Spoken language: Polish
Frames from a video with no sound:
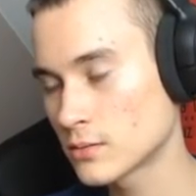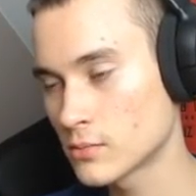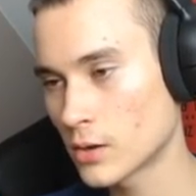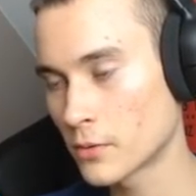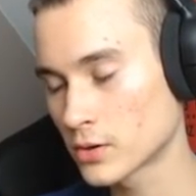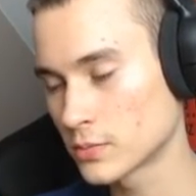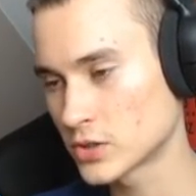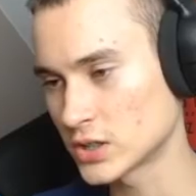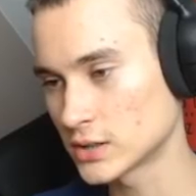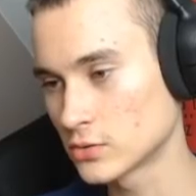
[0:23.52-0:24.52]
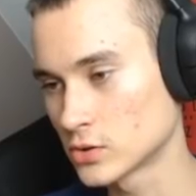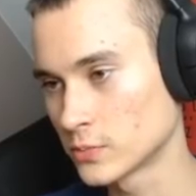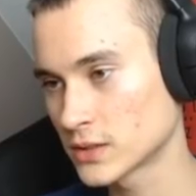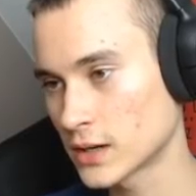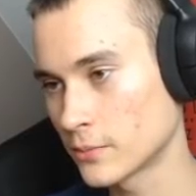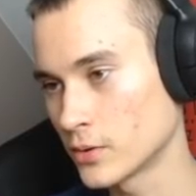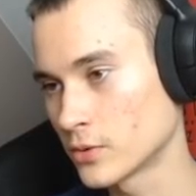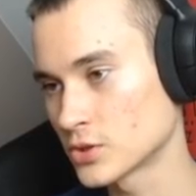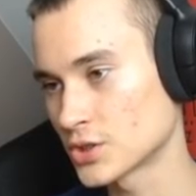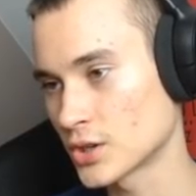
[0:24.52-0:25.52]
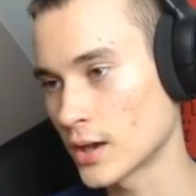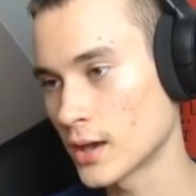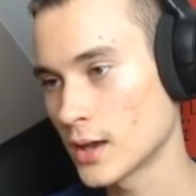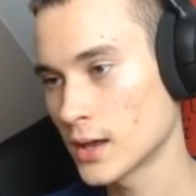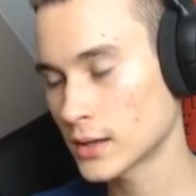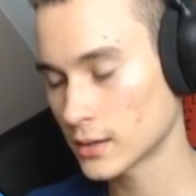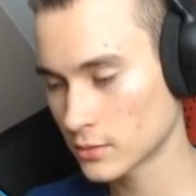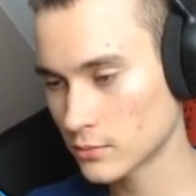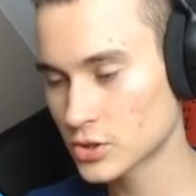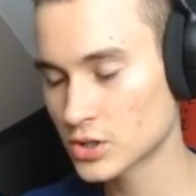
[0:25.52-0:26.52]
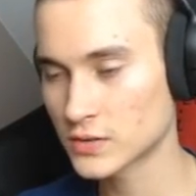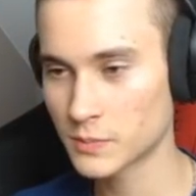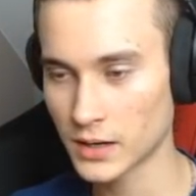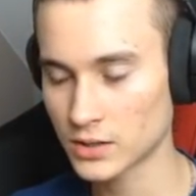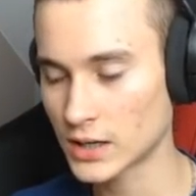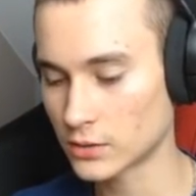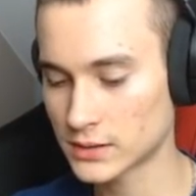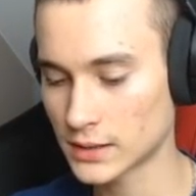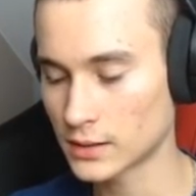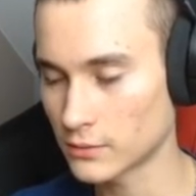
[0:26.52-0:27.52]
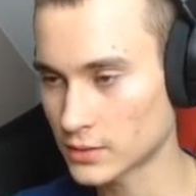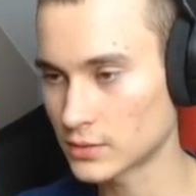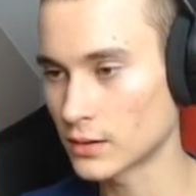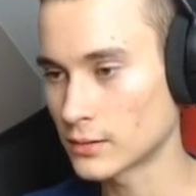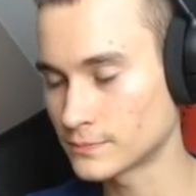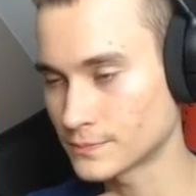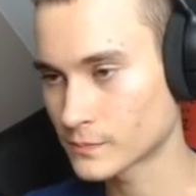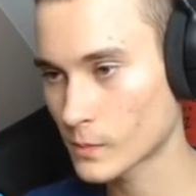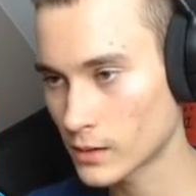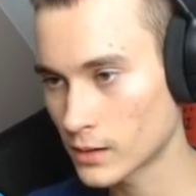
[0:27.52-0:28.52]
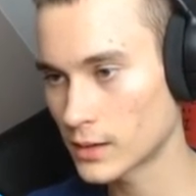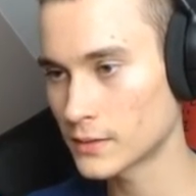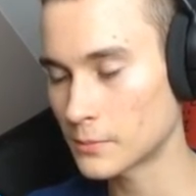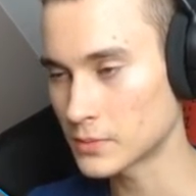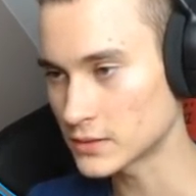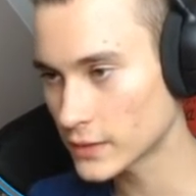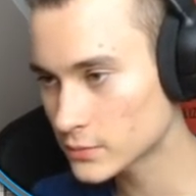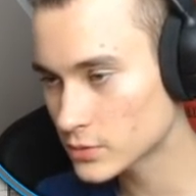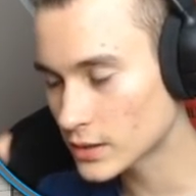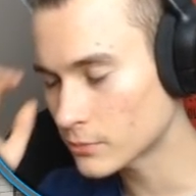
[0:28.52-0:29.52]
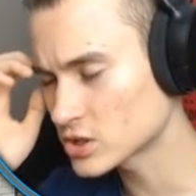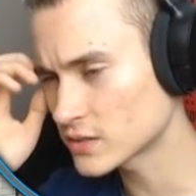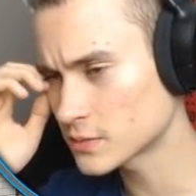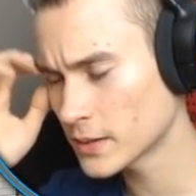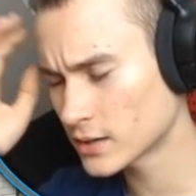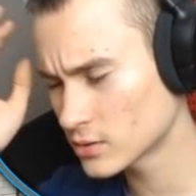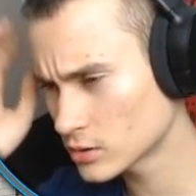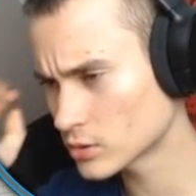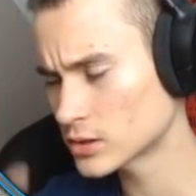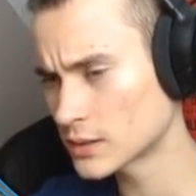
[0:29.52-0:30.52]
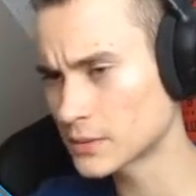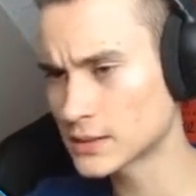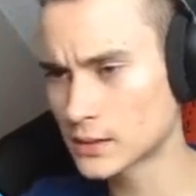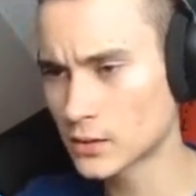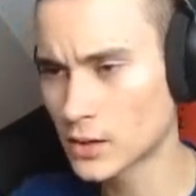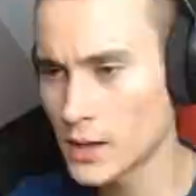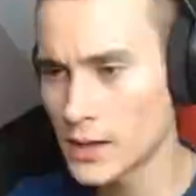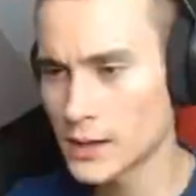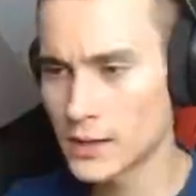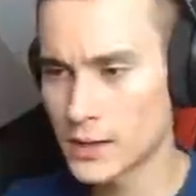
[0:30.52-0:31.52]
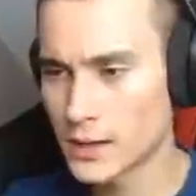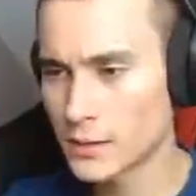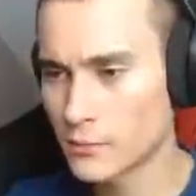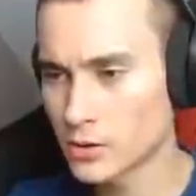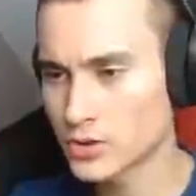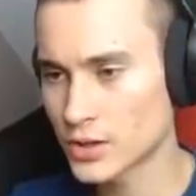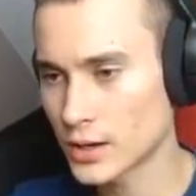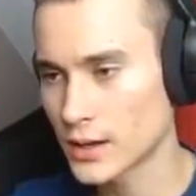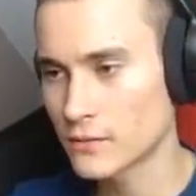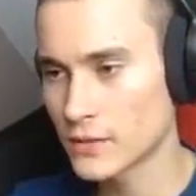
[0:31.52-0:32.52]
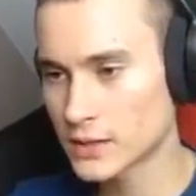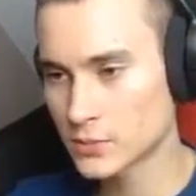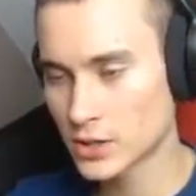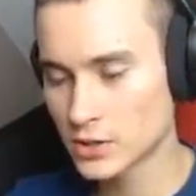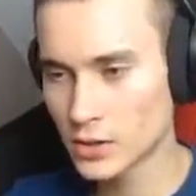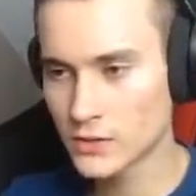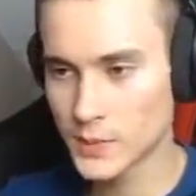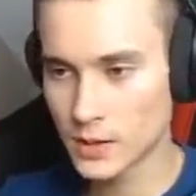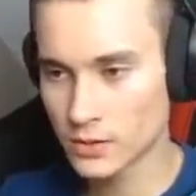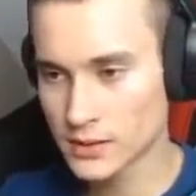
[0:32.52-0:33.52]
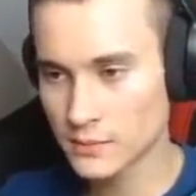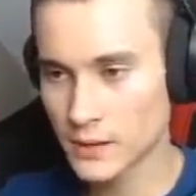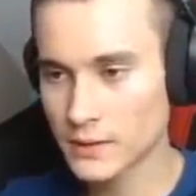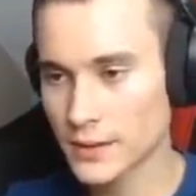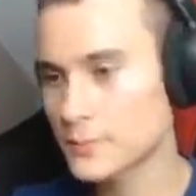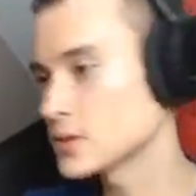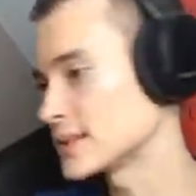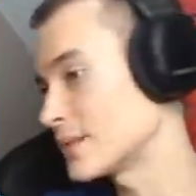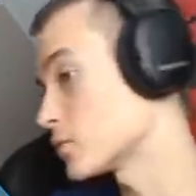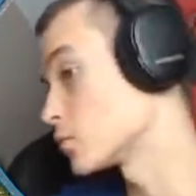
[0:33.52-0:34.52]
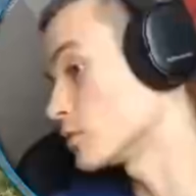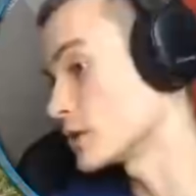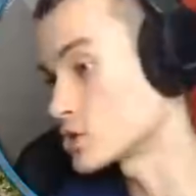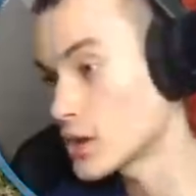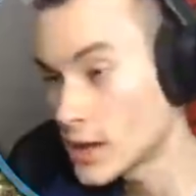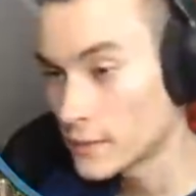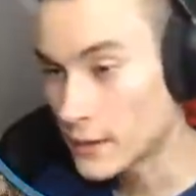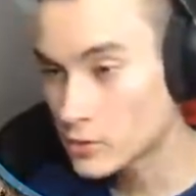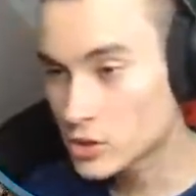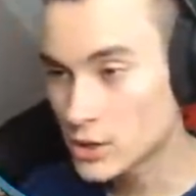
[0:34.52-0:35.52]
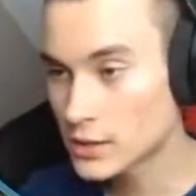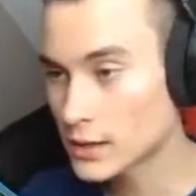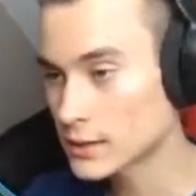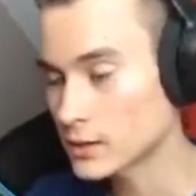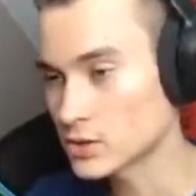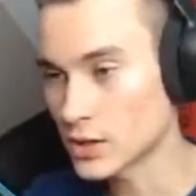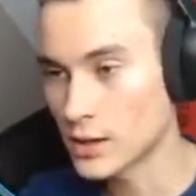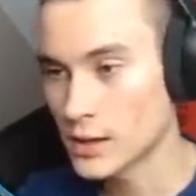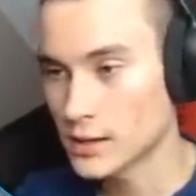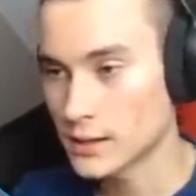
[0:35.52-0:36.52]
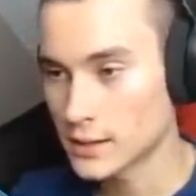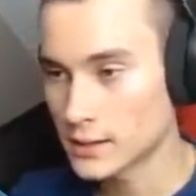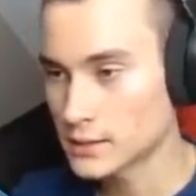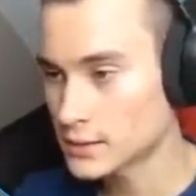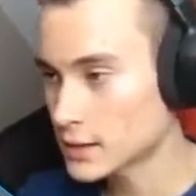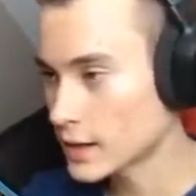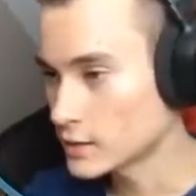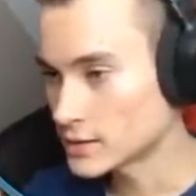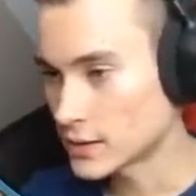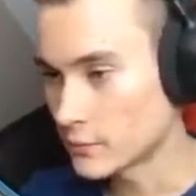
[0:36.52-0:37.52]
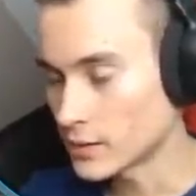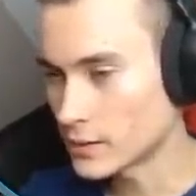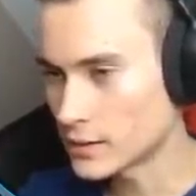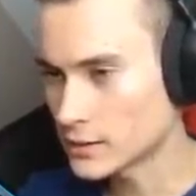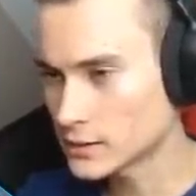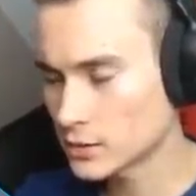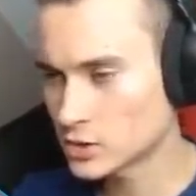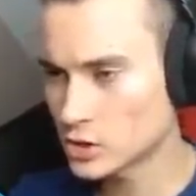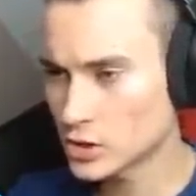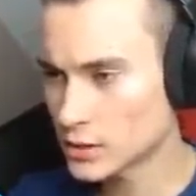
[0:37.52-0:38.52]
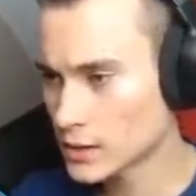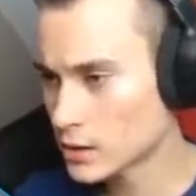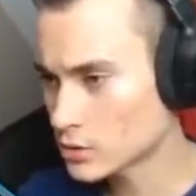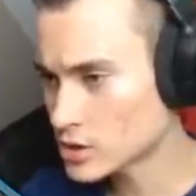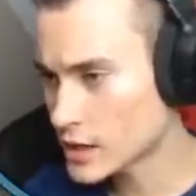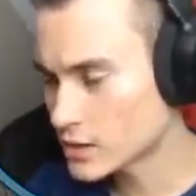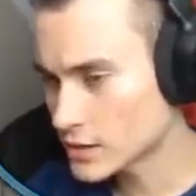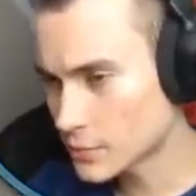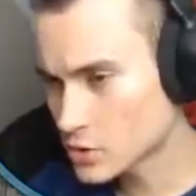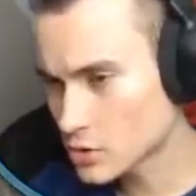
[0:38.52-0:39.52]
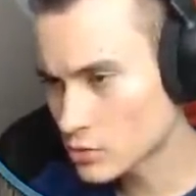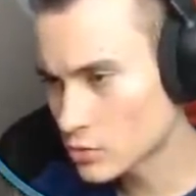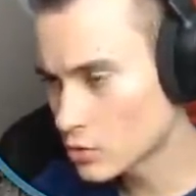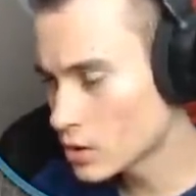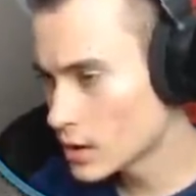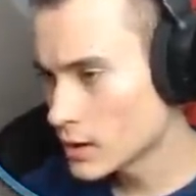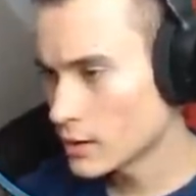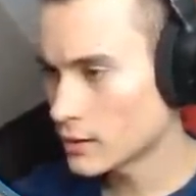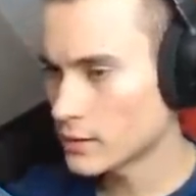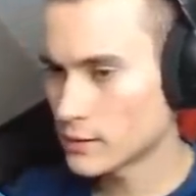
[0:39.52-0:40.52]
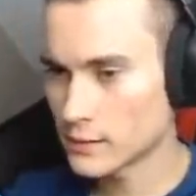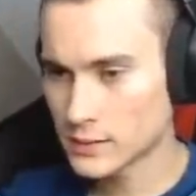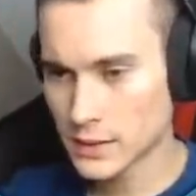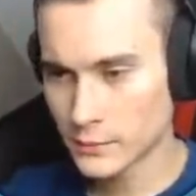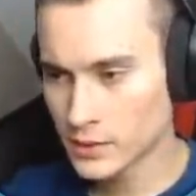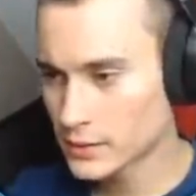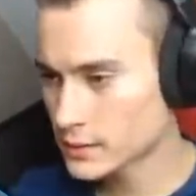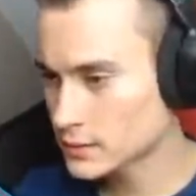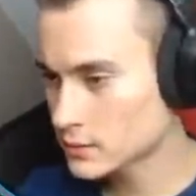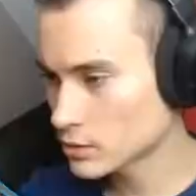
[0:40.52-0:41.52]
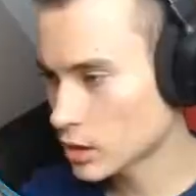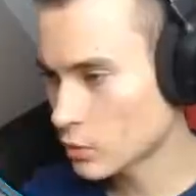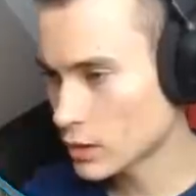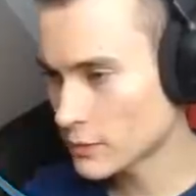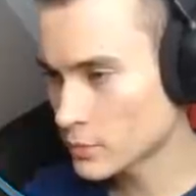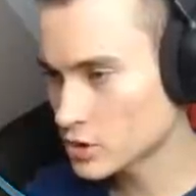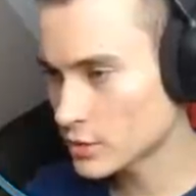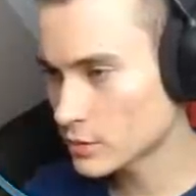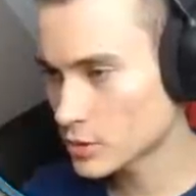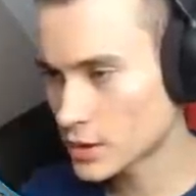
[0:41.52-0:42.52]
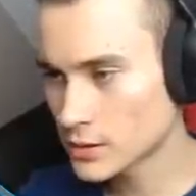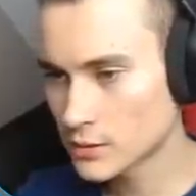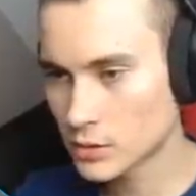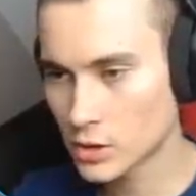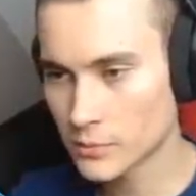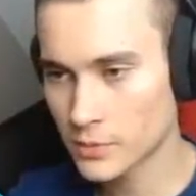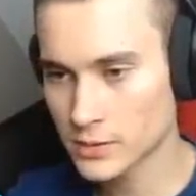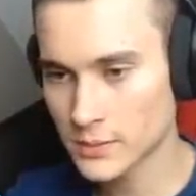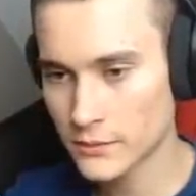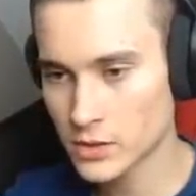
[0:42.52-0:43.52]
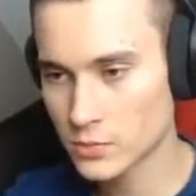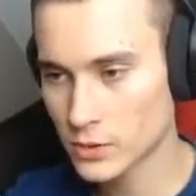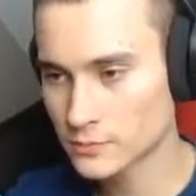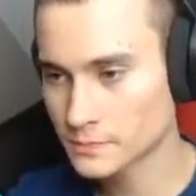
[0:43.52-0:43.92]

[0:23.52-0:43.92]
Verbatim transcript: obok przycisku subskrybuj, możecie, tak, możecie wspierać kanał, jest taki właśnie mm, E, napis wesprzyj, tam można wspierać, no to kto tam chce, to e, może wesprzeć. No i wspierających będę pozdrawiał również na odcinkach, także e, zachęcam. E, co, dzisiaj tak o, czekajcie, na początku e, zamknę stodołę, pójdziemy do Janiny trochę porozmawiać, bo